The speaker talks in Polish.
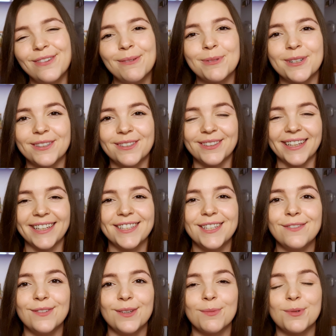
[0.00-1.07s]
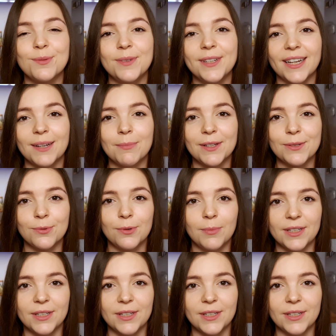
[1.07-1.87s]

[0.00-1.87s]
Wiem, że to tak dziwnie brzmi, jak masło